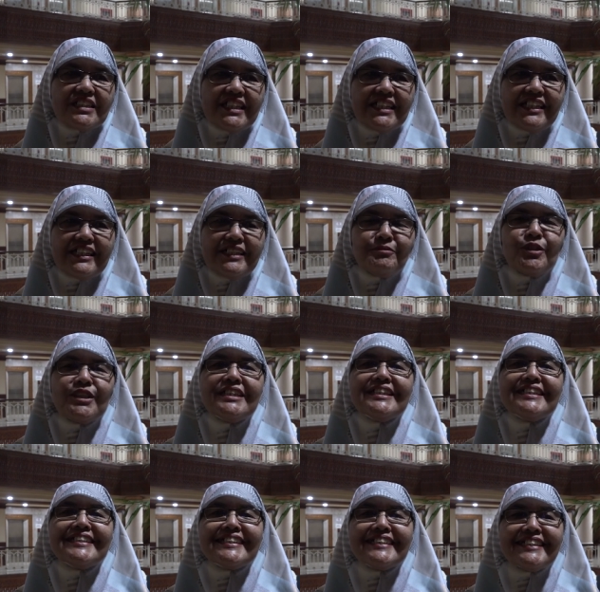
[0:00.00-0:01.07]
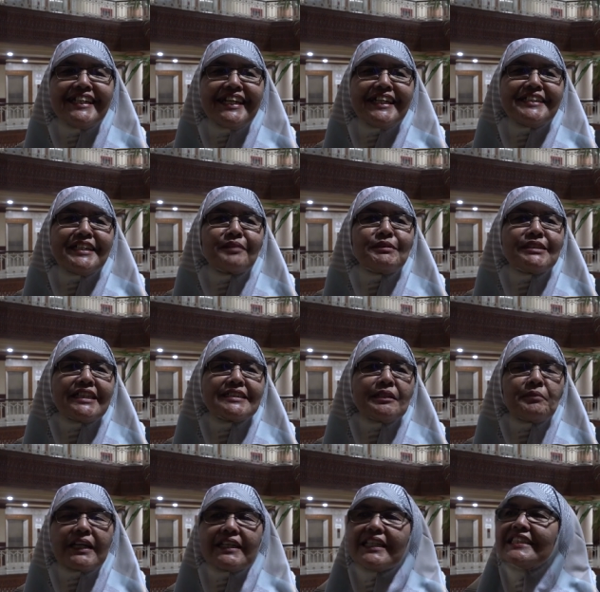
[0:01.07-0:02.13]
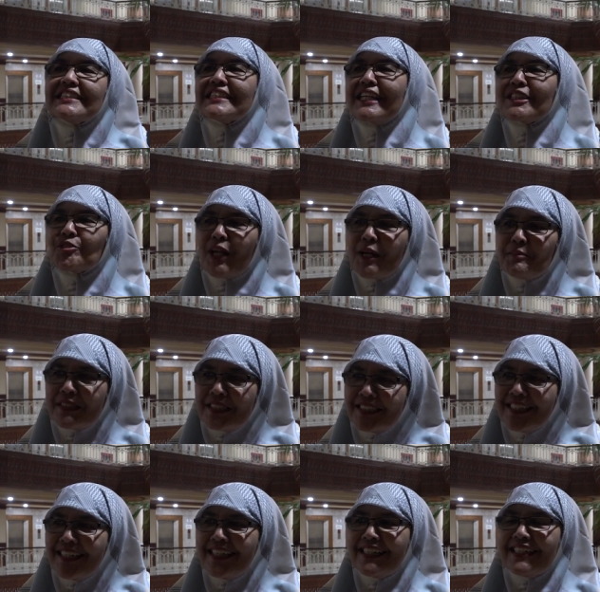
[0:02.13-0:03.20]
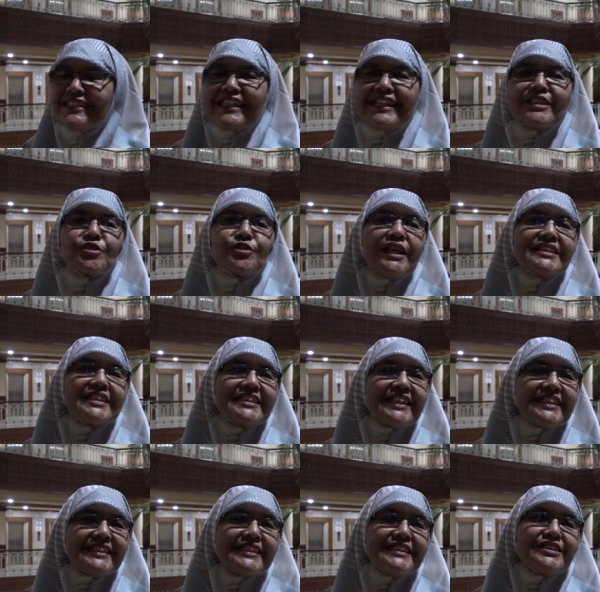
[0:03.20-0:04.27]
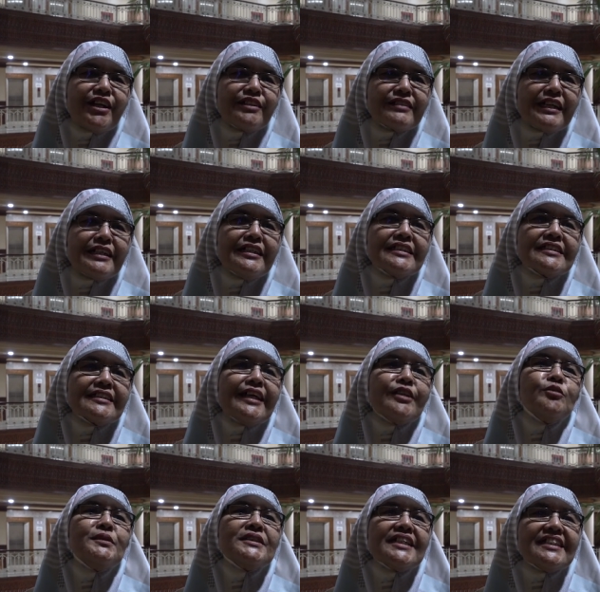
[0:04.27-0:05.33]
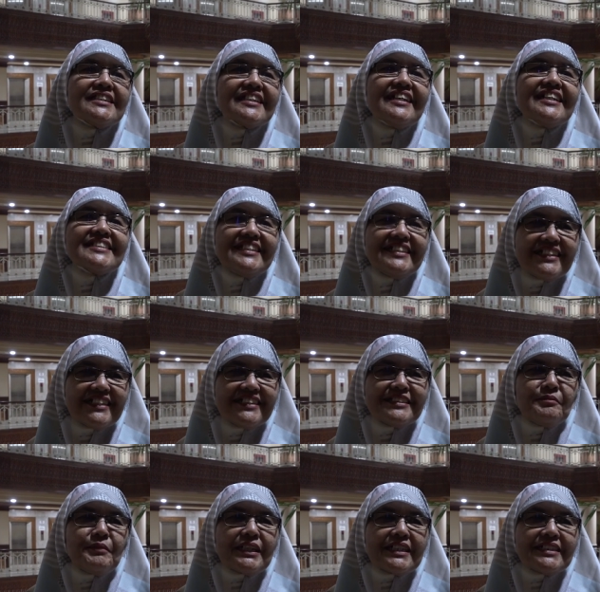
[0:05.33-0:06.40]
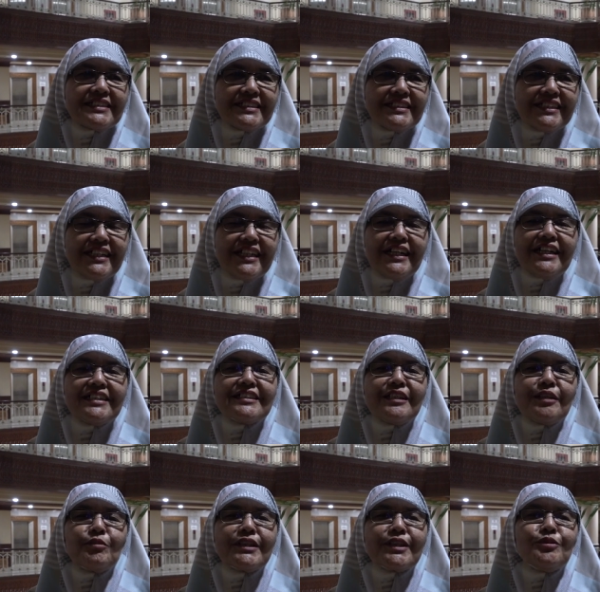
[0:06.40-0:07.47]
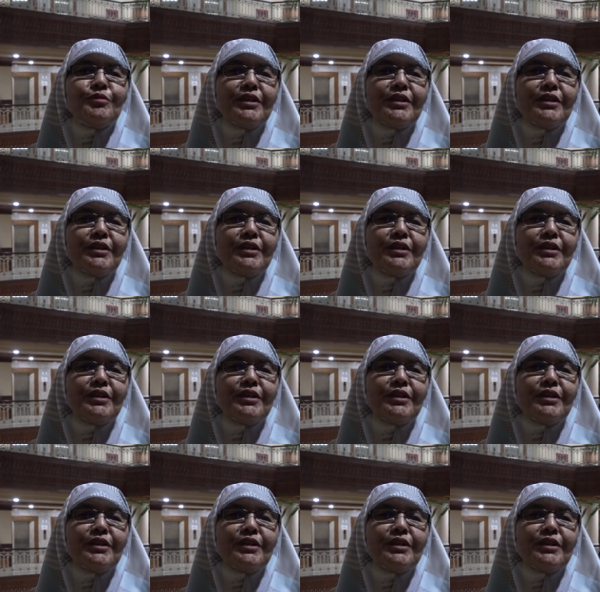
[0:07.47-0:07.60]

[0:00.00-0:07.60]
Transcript: wa taala. Mungkin ini yang bisa saya sampaikan dan silaturahmi yang sudah terjalin ini insya Allah selalu bisa terlaksana. Terima kasih. Assalamualaikum